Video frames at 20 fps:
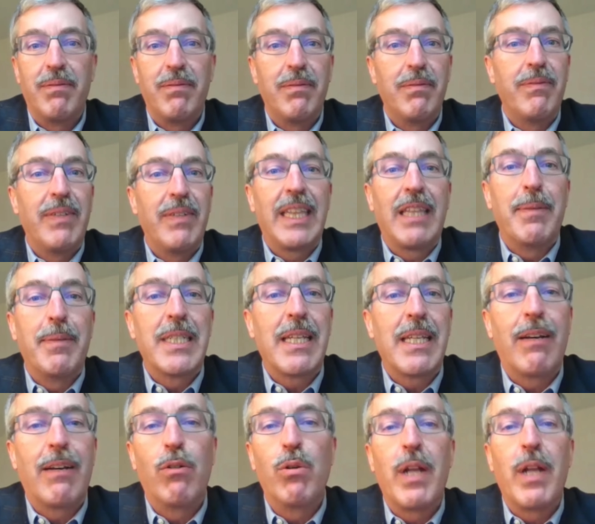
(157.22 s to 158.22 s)

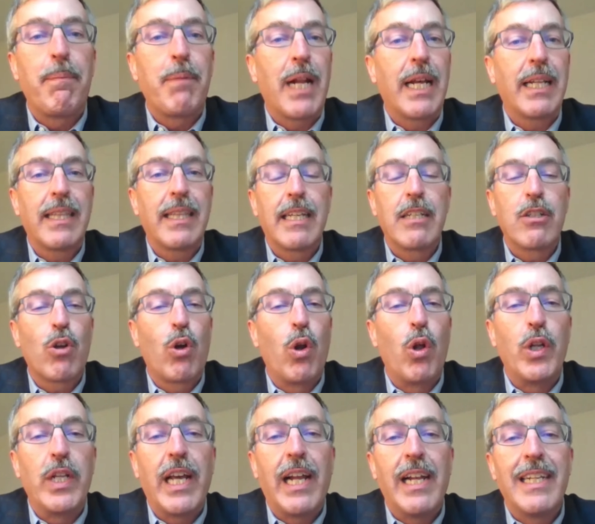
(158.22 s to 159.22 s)
víctimas de algunas prácticas
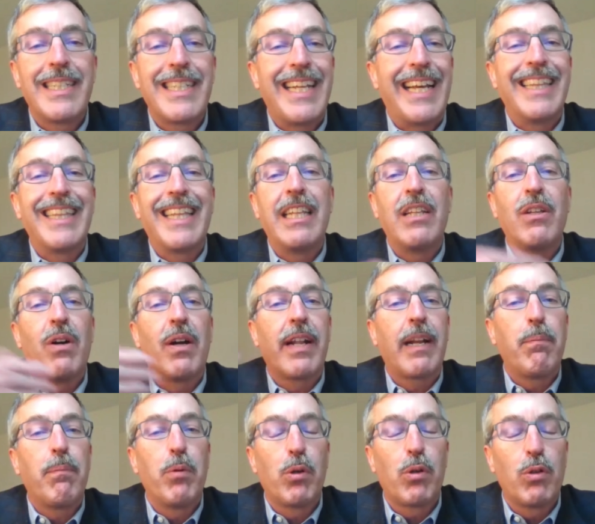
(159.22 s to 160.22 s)
coloniales que han
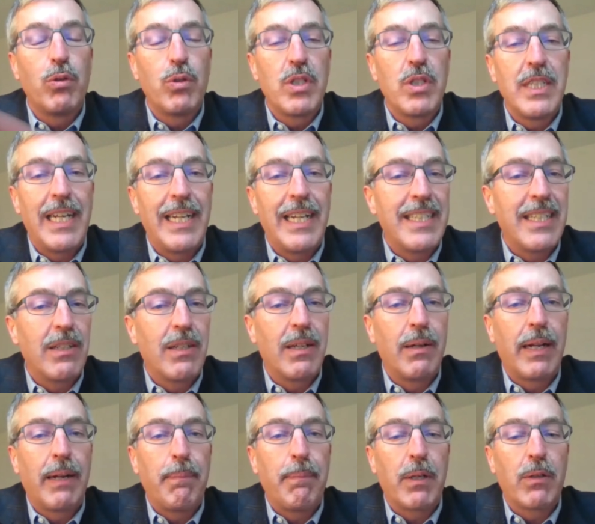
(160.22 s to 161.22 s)
tenido
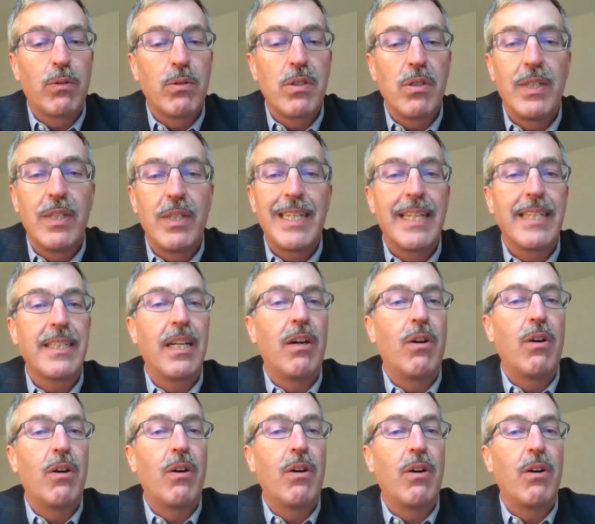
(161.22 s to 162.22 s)
repercusiones, repercusiones
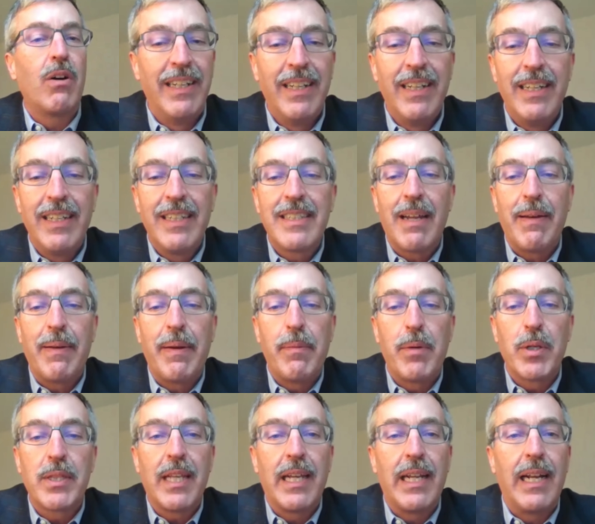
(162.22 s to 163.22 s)
hasta ahora.
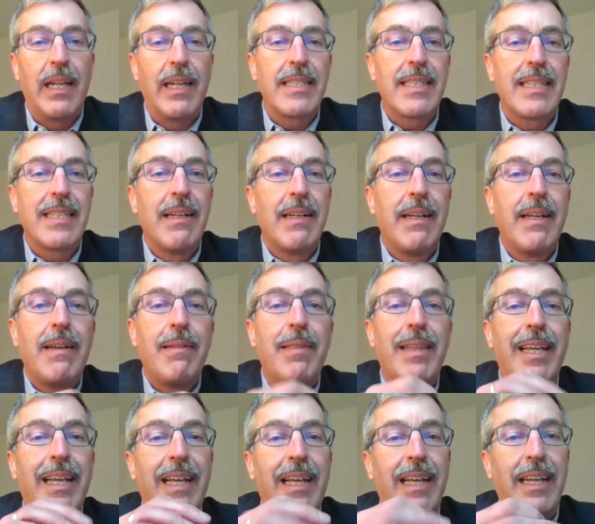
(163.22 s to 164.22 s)
Sabemos de las
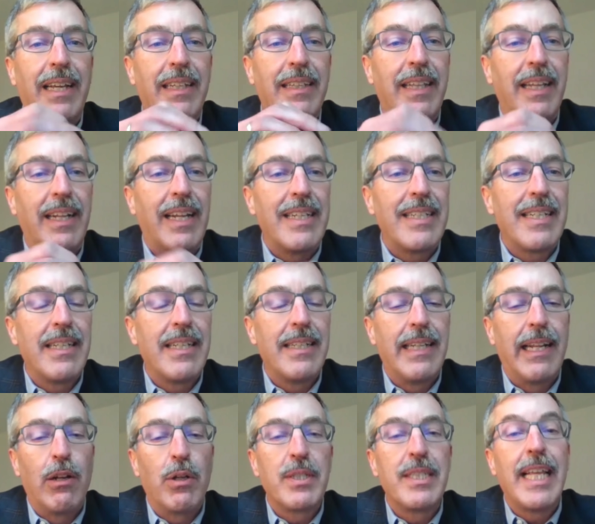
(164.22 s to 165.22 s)
de,
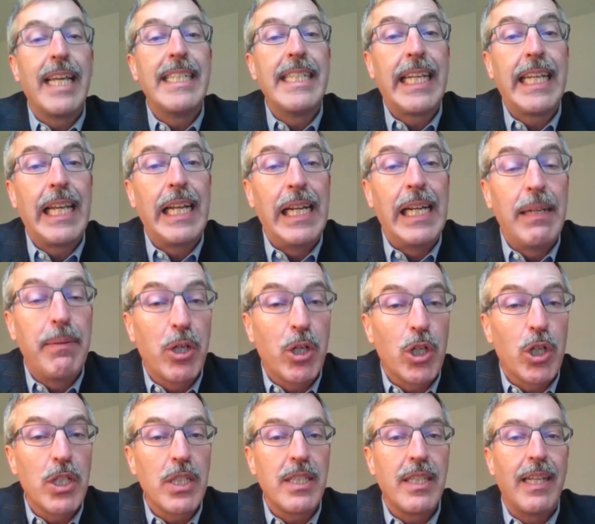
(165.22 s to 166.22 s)
los
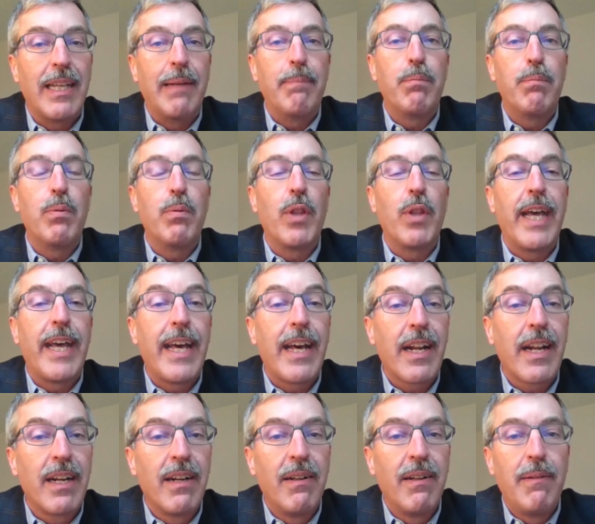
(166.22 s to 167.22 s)
desequilibrios de
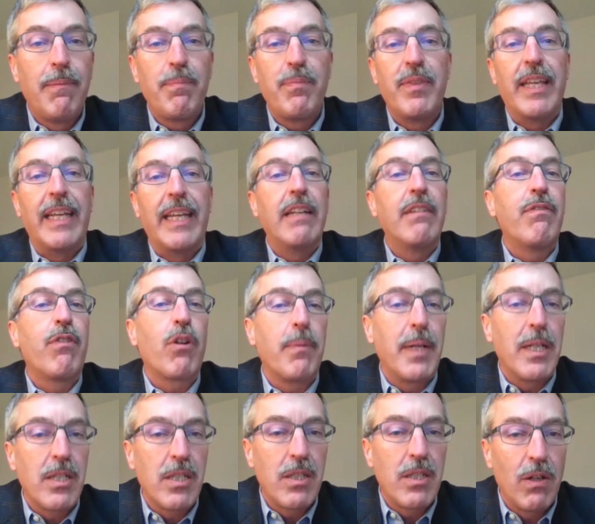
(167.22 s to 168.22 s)
poder, de
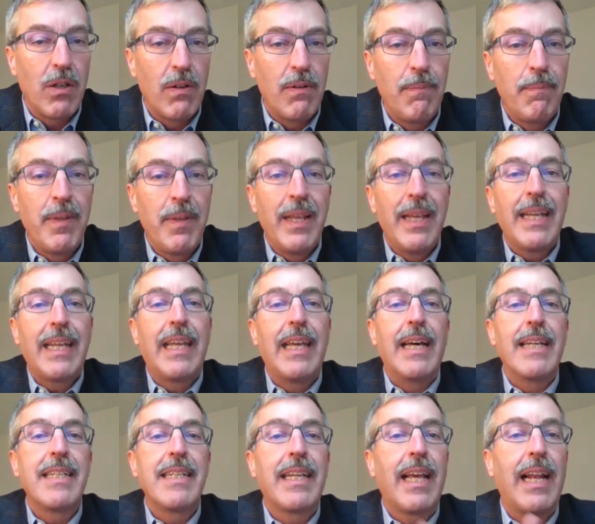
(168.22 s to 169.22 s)
información,
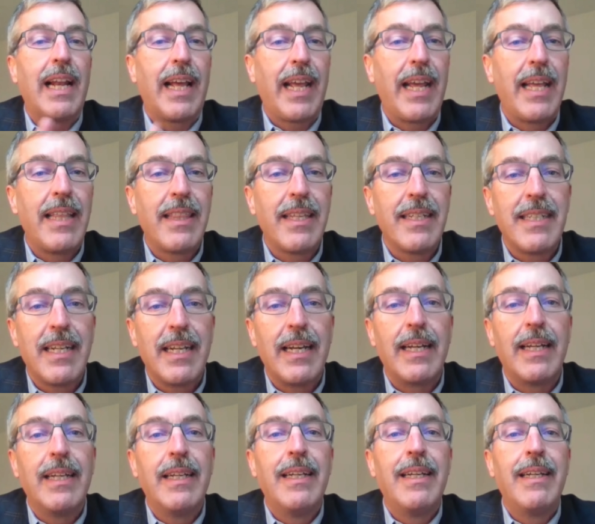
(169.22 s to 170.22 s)
que hacen que la gente
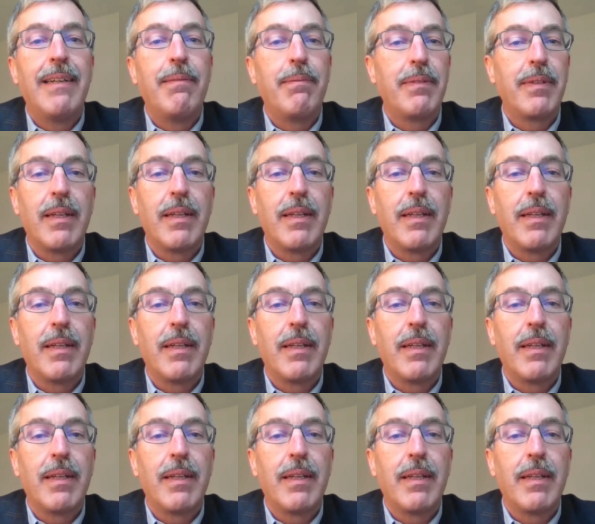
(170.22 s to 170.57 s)
sea,